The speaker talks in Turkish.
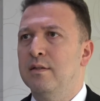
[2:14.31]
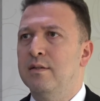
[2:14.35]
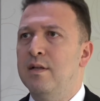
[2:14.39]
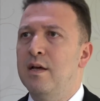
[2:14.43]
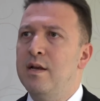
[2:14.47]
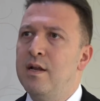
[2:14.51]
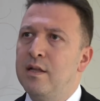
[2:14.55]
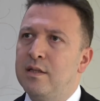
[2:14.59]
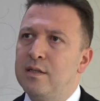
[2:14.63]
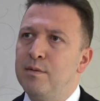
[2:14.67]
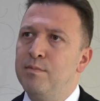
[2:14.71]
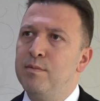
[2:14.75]

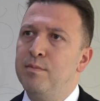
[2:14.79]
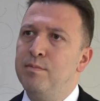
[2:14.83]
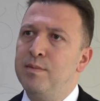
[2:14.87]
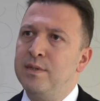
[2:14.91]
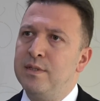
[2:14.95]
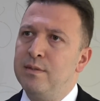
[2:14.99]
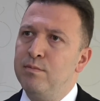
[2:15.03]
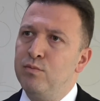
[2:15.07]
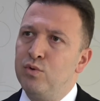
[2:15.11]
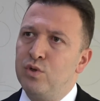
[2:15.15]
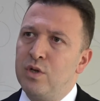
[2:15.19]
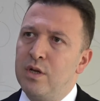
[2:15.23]
Denetimi
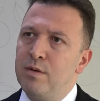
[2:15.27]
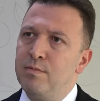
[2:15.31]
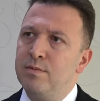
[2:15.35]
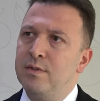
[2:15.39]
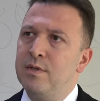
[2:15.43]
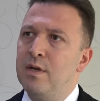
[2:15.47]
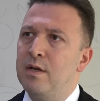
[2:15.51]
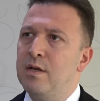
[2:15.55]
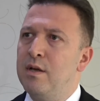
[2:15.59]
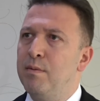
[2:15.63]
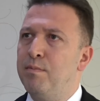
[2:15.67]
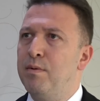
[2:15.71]
bizim
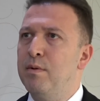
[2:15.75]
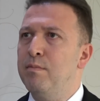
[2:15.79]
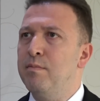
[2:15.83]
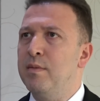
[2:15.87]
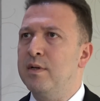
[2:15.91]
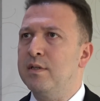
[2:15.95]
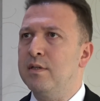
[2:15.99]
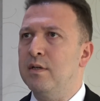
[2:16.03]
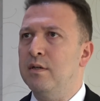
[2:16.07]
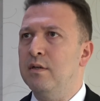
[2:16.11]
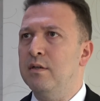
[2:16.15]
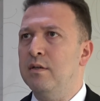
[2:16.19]
üzerimizden
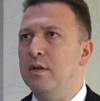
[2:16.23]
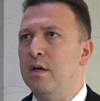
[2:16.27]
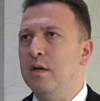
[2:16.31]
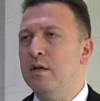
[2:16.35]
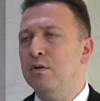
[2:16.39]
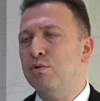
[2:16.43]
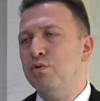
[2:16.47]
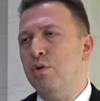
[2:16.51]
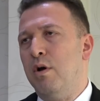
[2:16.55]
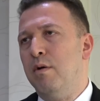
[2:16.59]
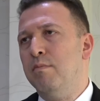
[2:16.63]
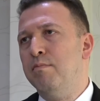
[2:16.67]
yapılması
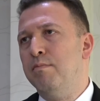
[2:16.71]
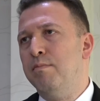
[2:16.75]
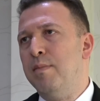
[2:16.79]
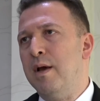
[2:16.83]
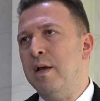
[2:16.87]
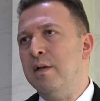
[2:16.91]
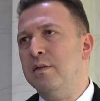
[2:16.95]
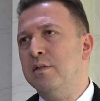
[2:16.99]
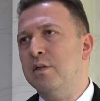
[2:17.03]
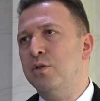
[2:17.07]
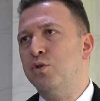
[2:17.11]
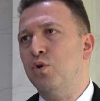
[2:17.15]
ne? Şu an
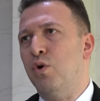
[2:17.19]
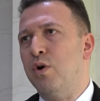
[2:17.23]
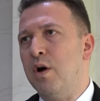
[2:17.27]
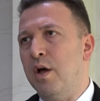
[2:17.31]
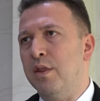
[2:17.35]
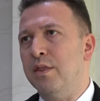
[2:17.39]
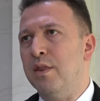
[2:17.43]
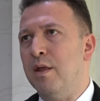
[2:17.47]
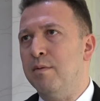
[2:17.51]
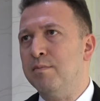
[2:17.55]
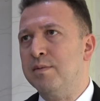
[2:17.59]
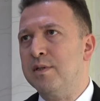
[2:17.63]
bence çok
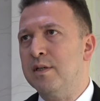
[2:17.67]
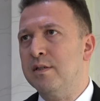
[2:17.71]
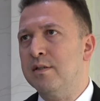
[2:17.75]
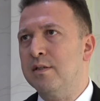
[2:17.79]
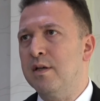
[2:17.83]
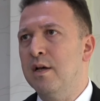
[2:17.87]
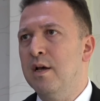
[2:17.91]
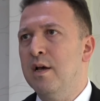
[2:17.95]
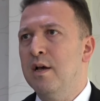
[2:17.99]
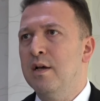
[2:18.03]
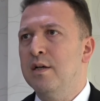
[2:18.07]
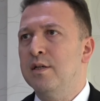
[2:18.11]

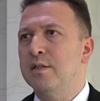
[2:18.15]
anlamsız.